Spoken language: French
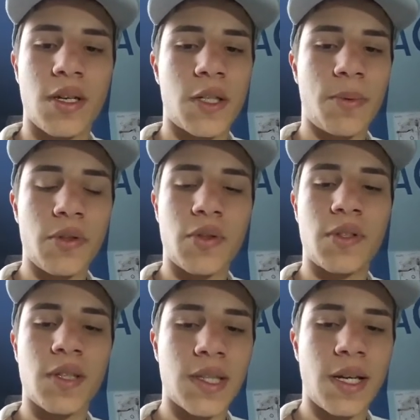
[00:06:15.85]
Je pense que
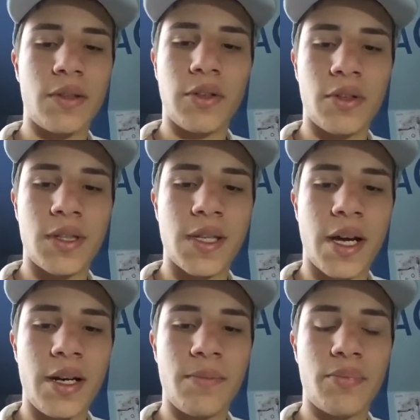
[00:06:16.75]
ce serait le temps
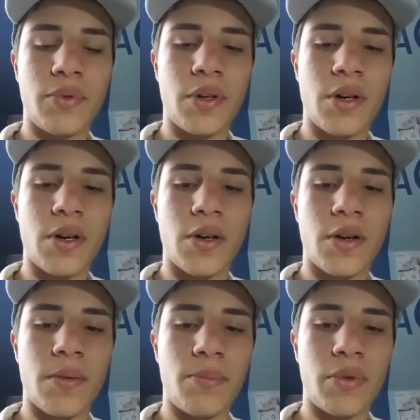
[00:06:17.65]
idéal pour,
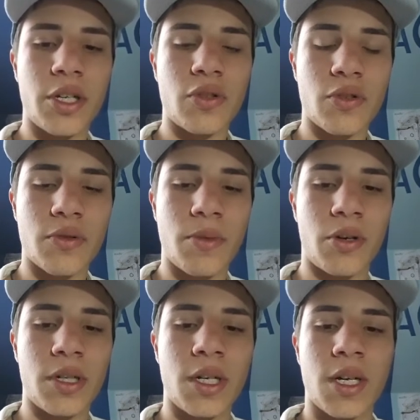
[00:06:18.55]
euh, pour les changements.